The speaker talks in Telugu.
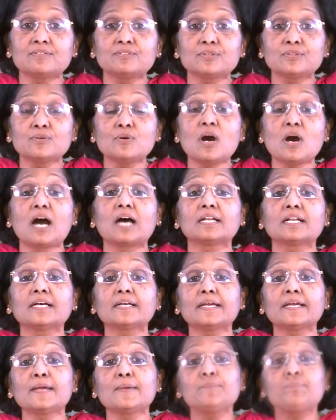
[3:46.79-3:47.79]
దేవుడు
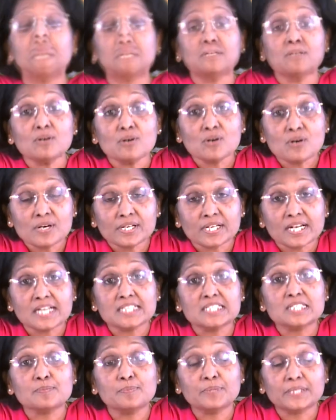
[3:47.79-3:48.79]
అలాగే పరలోక
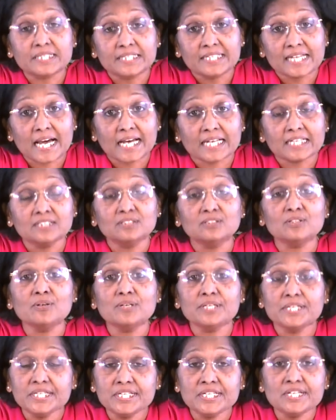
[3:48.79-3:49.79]
రాజ్యపు జ్ఞానంతో
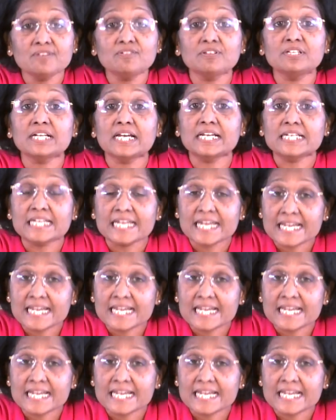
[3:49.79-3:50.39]
నిండి ఉన్న